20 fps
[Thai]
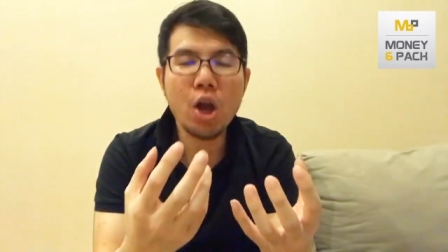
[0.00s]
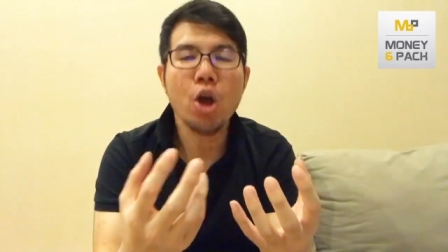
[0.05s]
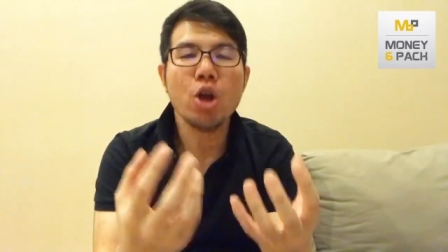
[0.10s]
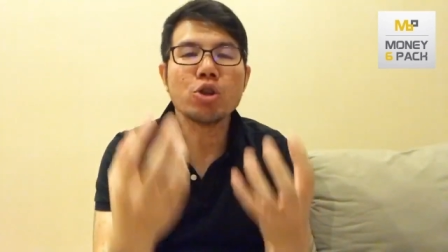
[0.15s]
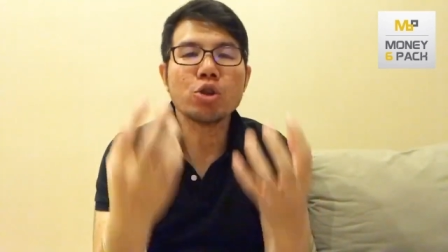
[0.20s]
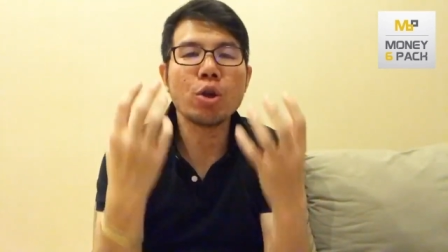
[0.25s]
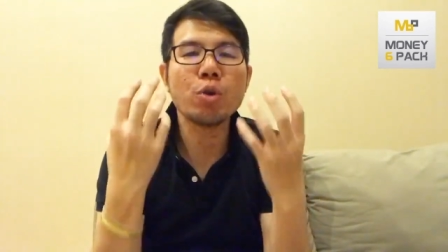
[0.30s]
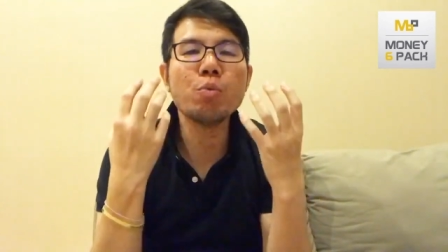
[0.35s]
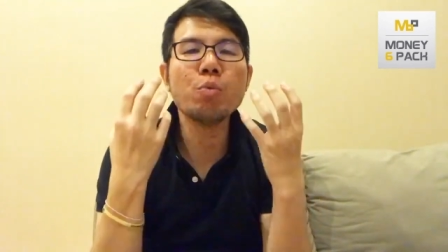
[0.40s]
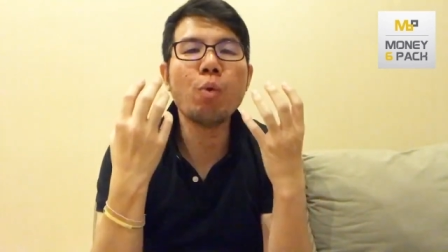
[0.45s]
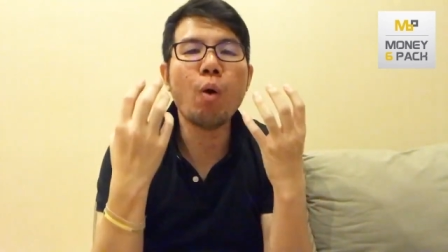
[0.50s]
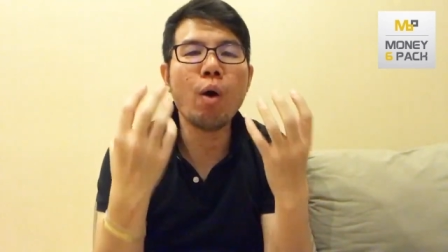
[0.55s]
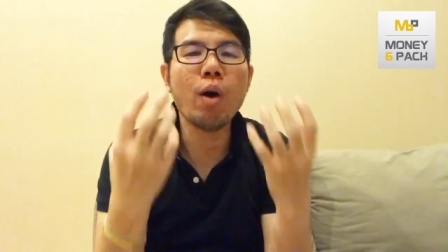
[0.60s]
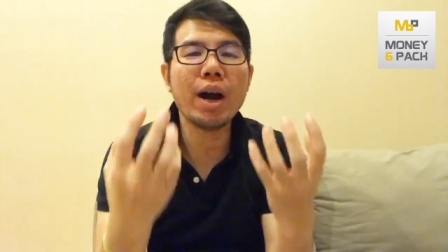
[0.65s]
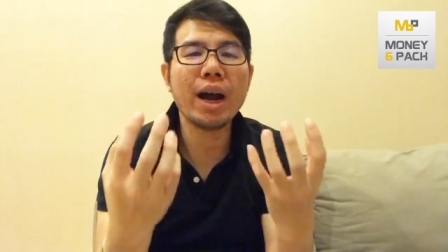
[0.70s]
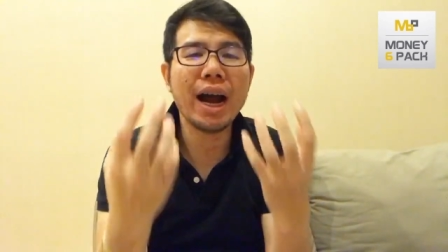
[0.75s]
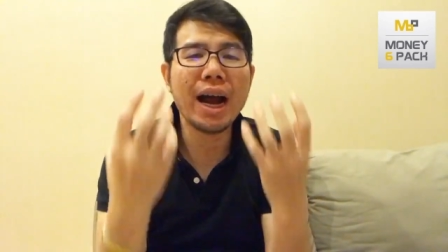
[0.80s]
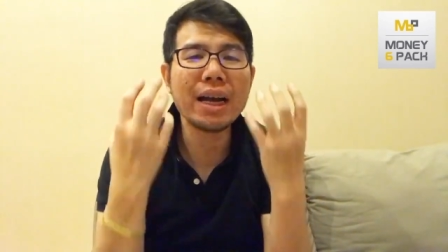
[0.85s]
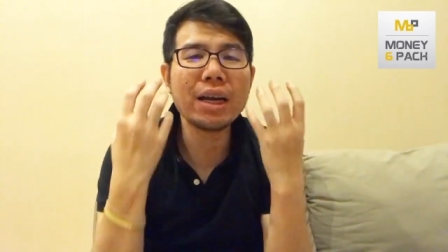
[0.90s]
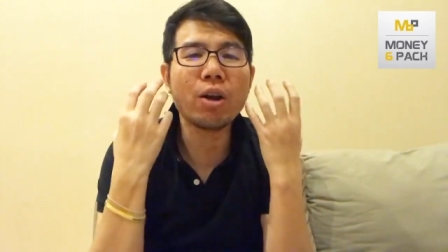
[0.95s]
จนวง
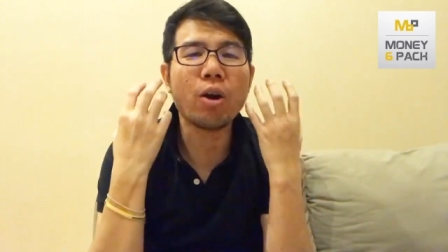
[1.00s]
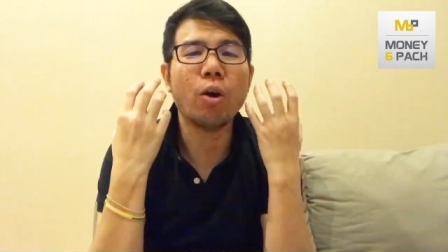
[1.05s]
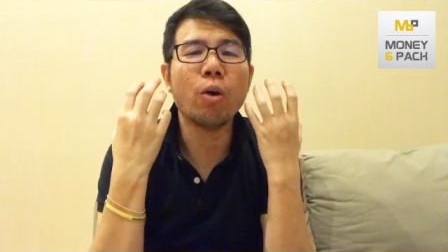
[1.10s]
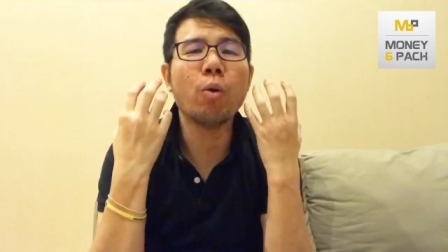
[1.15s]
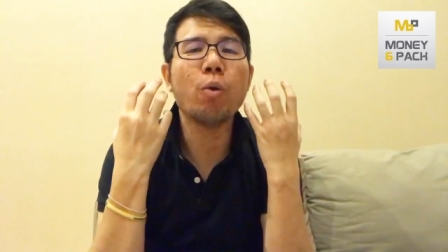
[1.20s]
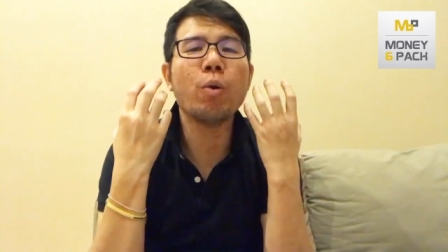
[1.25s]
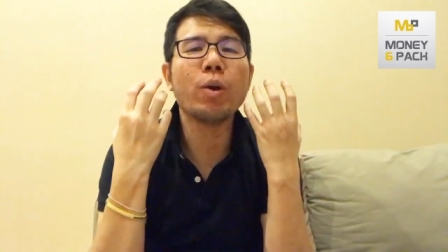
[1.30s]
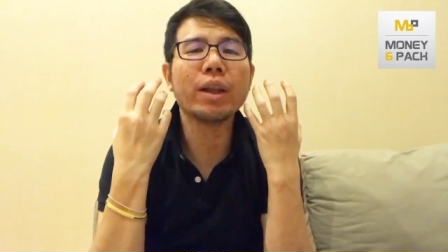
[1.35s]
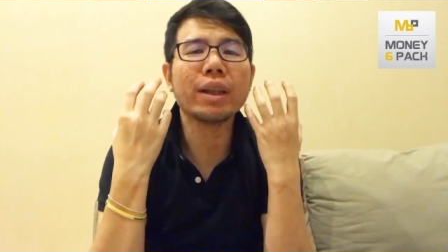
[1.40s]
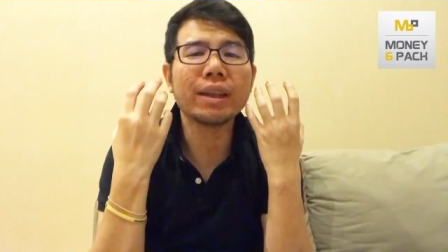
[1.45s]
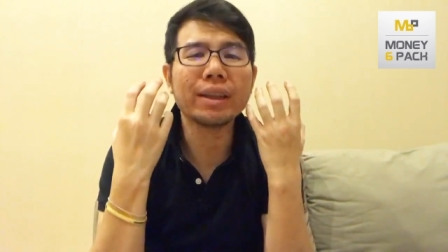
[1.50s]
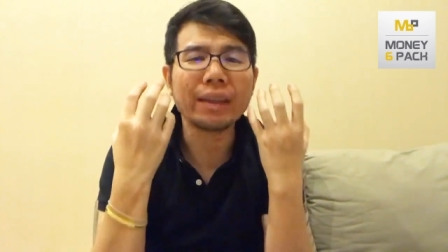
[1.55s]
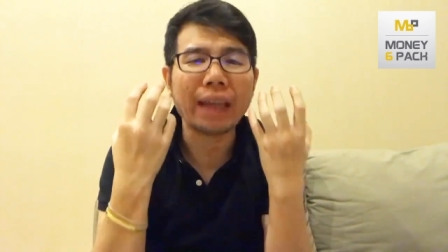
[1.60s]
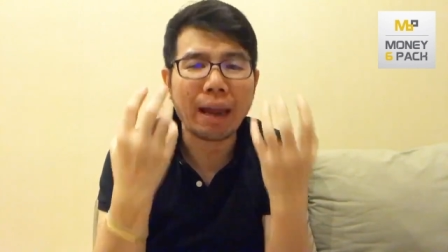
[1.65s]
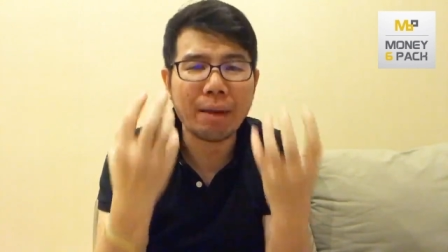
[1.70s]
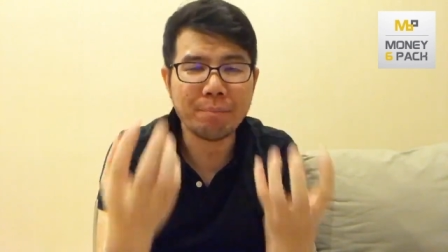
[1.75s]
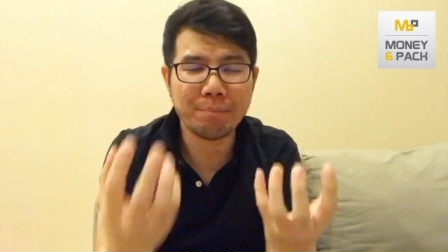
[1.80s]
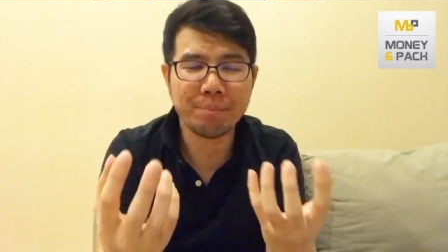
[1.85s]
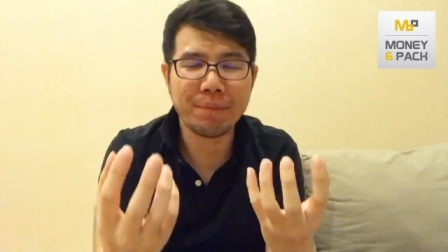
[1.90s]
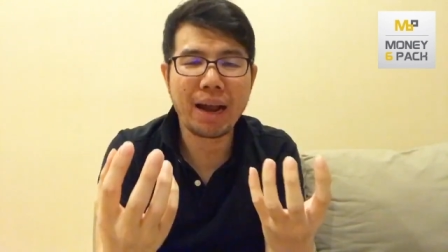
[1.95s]
เงินของคุณเต็
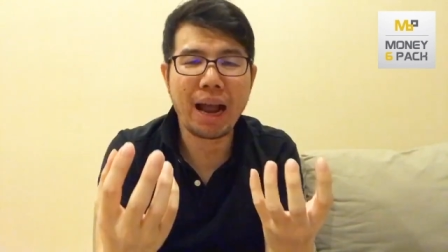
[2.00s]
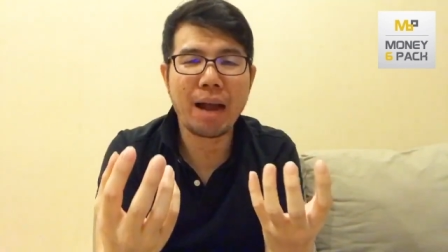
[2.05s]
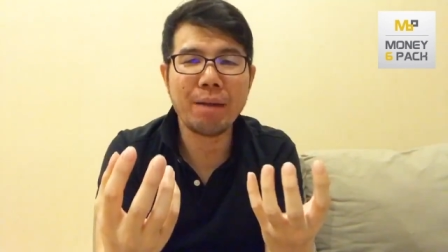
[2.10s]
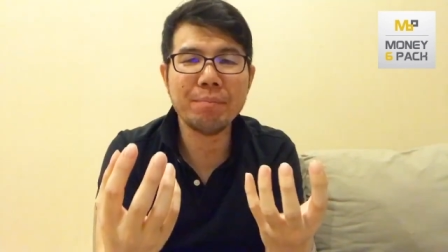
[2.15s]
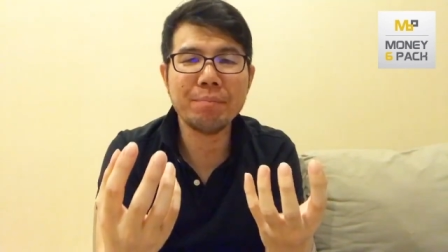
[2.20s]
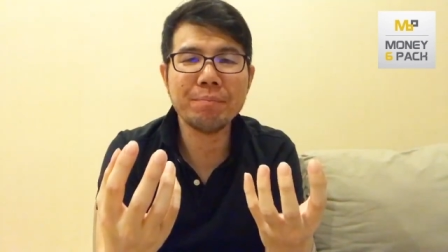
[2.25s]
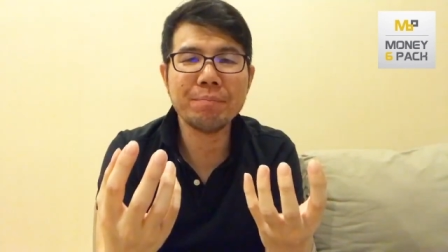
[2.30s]
มครับ